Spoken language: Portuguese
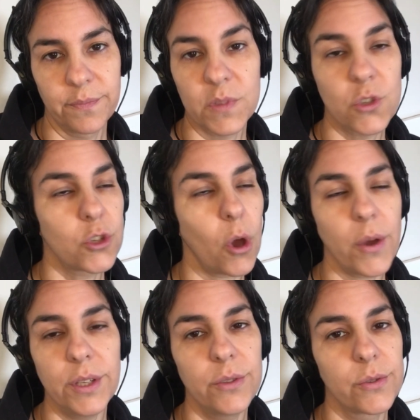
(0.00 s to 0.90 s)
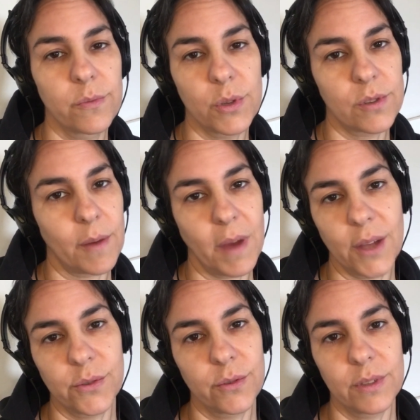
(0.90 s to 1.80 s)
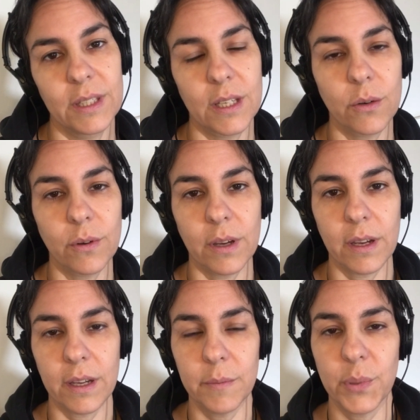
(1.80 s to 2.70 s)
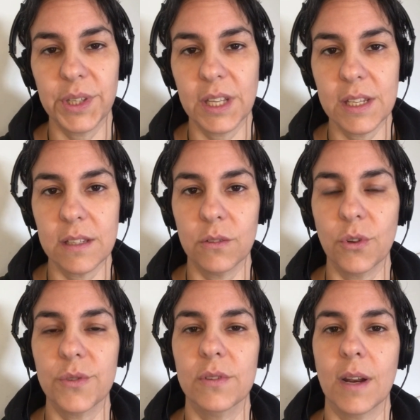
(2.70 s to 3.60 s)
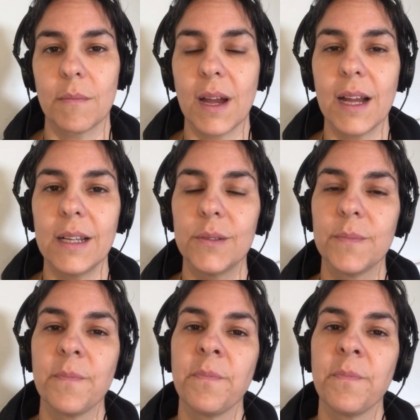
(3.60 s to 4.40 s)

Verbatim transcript: Só isso, meus amados. Então, a importância do nosso trabalho